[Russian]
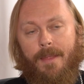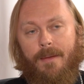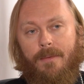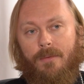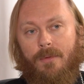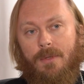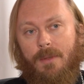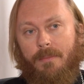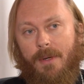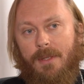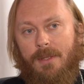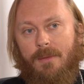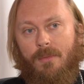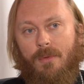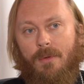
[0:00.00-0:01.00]
Вот, и
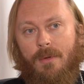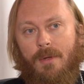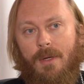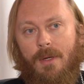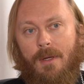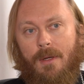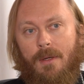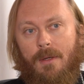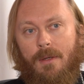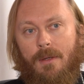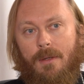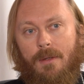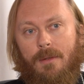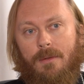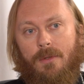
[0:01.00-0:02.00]
поэтому
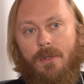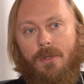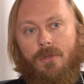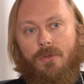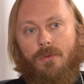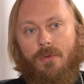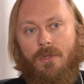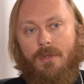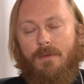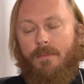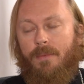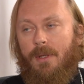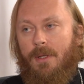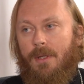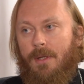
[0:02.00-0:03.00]
э, ничто же,
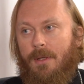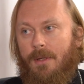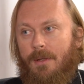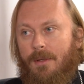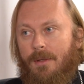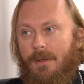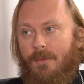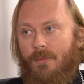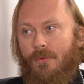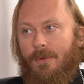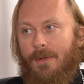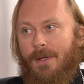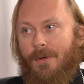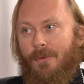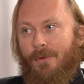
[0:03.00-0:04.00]
вопреки ему
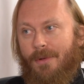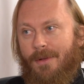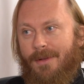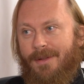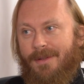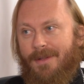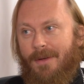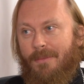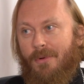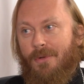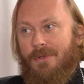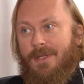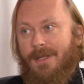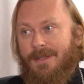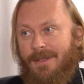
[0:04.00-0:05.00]
глаголу,
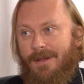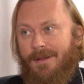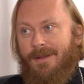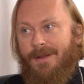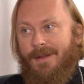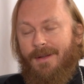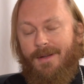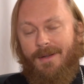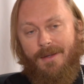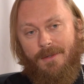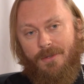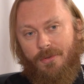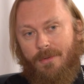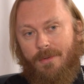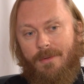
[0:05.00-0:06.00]
наоборот, сказал,
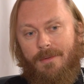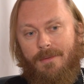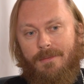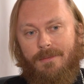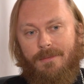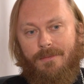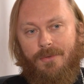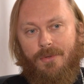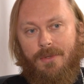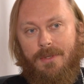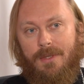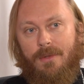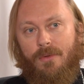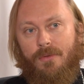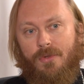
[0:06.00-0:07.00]
что
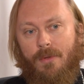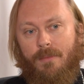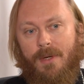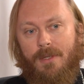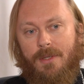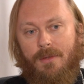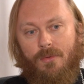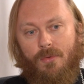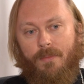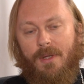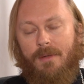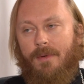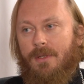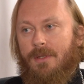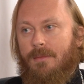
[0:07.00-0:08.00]
сделаю все, батюшка, но
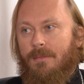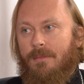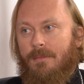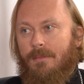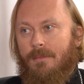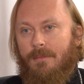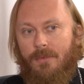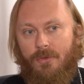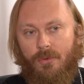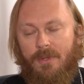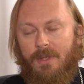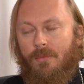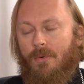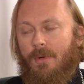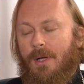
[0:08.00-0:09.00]
под вашим
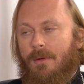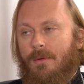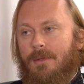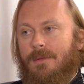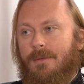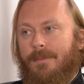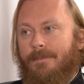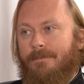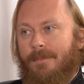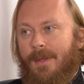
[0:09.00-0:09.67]
чутким руководством.